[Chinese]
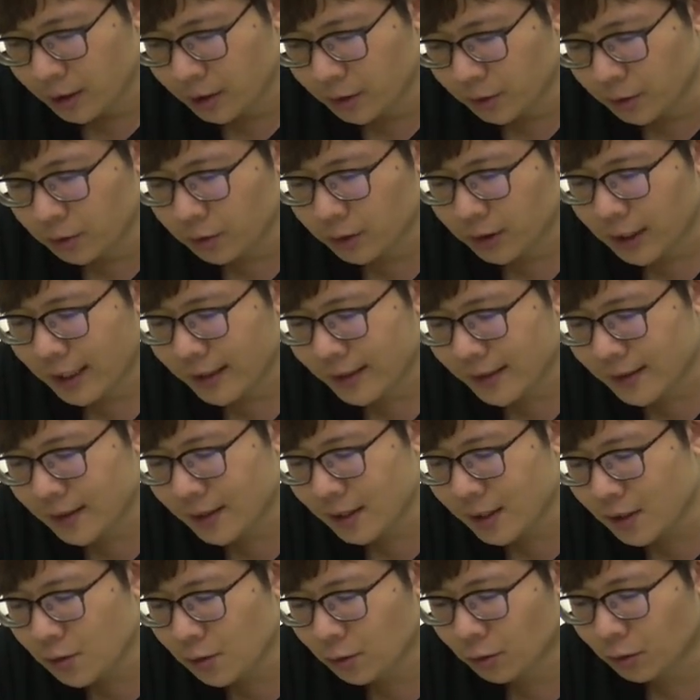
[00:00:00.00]
也就是说它
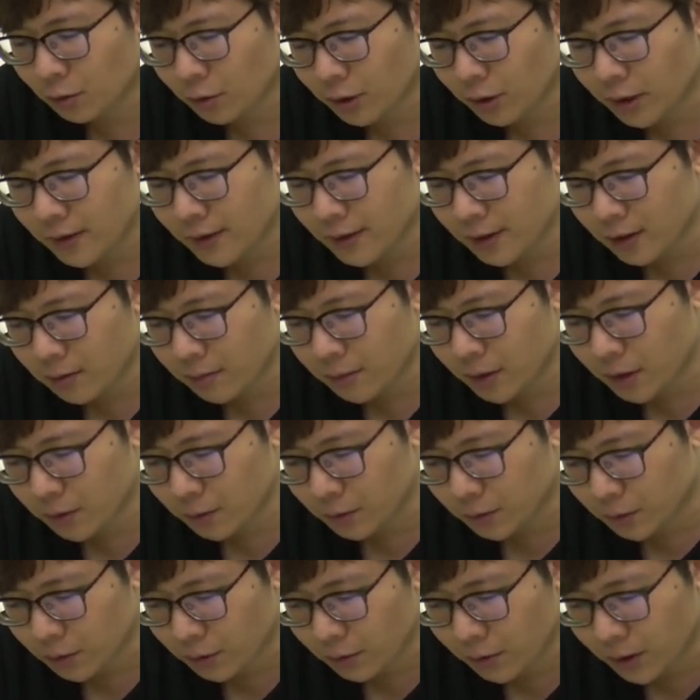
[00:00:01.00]
是一种推测没
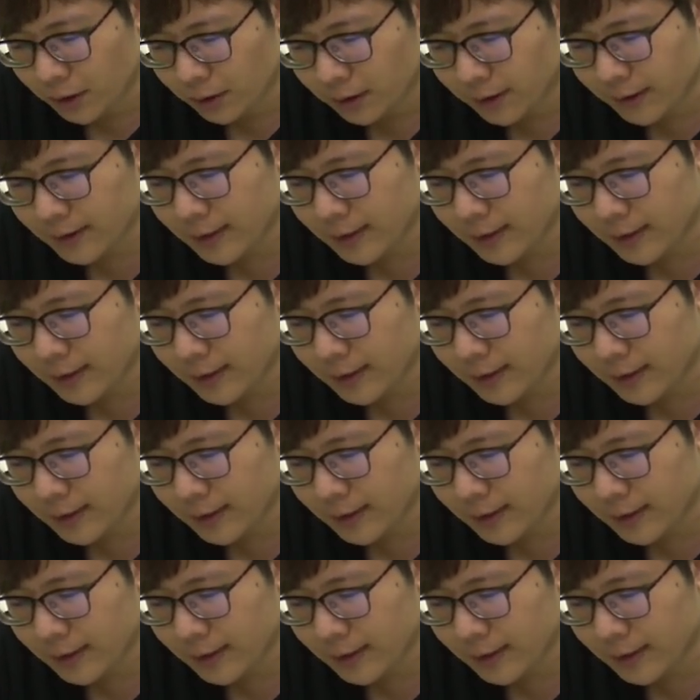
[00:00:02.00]
有错，